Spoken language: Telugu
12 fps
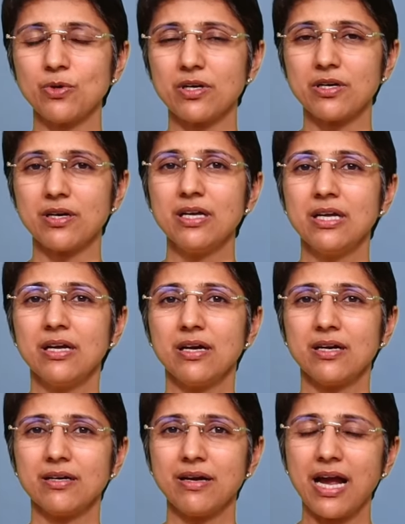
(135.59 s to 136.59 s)
ఒక
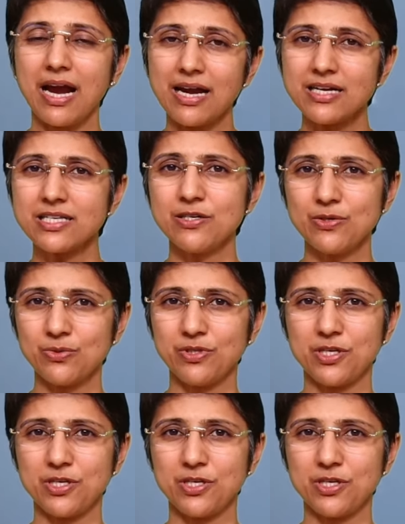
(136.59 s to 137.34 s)
హ్యాండ్స్ అంటూ